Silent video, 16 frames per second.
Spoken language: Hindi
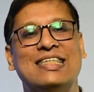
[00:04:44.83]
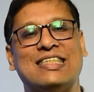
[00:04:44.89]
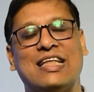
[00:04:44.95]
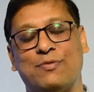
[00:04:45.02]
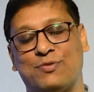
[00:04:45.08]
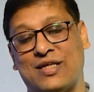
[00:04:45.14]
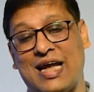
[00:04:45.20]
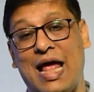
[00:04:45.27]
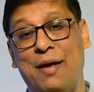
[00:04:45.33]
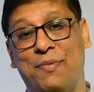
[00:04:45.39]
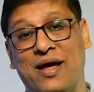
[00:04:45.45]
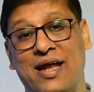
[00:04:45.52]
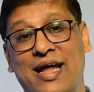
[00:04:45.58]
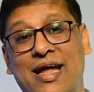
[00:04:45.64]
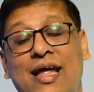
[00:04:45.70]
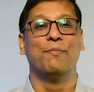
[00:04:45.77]
सब्सक्राइब
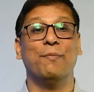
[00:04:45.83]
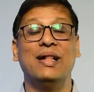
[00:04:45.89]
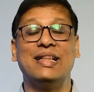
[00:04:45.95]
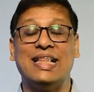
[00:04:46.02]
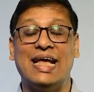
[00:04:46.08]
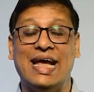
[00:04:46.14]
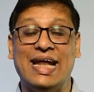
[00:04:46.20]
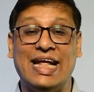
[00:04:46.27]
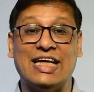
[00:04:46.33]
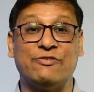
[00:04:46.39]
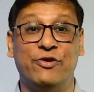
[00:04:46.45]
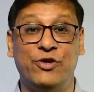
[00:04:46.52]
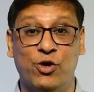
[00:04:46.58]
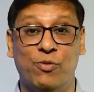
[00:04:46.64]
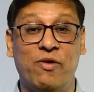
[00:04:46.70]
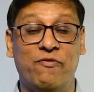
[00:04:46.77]
करें मिलते हैं नेक्स्ट
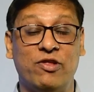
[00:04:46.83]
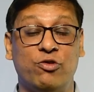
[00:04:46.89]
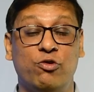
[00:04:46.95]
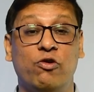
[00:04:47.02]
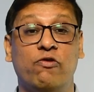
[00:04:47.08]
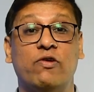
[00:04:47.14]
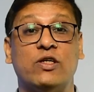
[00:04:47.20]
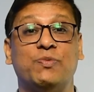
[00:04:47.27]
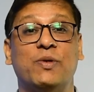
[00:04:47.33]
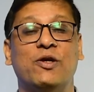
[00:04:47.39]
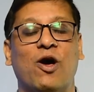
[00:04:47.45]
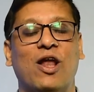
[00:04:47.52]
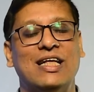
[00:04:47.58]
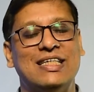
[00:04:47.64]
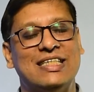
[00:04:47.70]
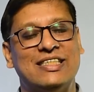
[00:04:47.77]
वीडियो में विद न्यू इन्वेस्टमेंट
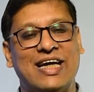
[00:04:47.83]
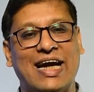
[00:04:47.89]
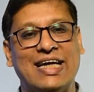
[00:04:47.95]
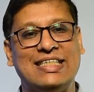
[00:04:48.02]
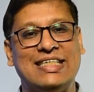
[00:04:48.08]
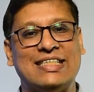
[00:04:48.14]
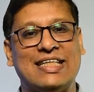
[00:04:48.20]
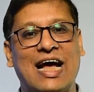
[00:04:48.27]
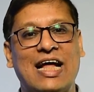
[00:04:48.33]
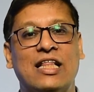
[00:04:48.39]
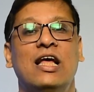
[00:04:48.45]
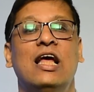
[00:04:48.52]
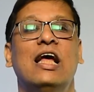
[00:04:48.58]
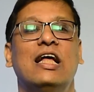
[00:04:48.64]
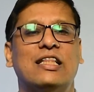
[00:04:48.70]
नॉलेज एंड स्ट्रेटेजी के साथ